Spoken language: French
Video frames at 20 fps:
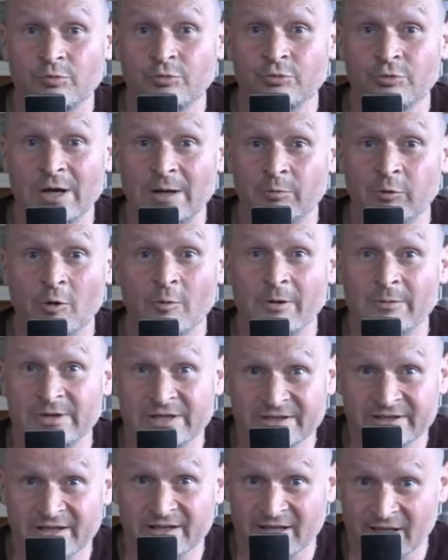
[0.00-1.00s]
plus la
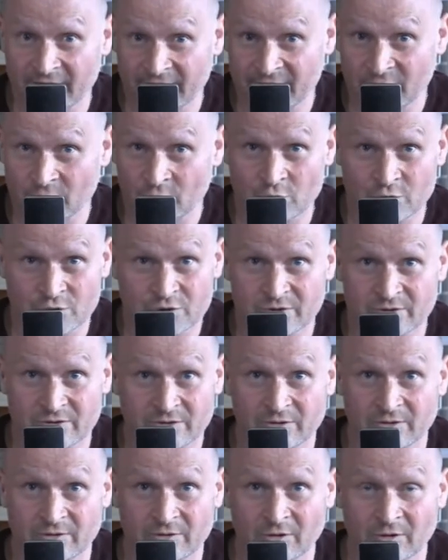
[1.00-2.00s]
probabilité qu'un virus
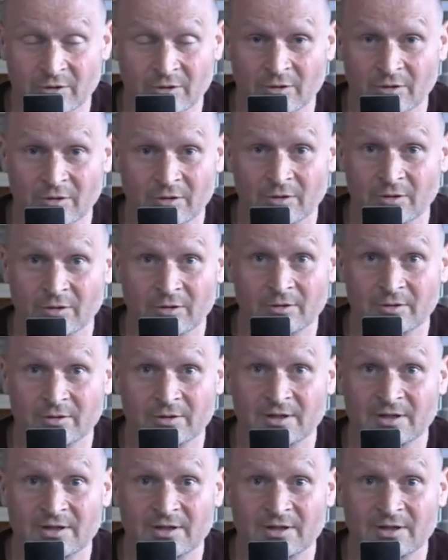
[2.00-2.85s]
euh,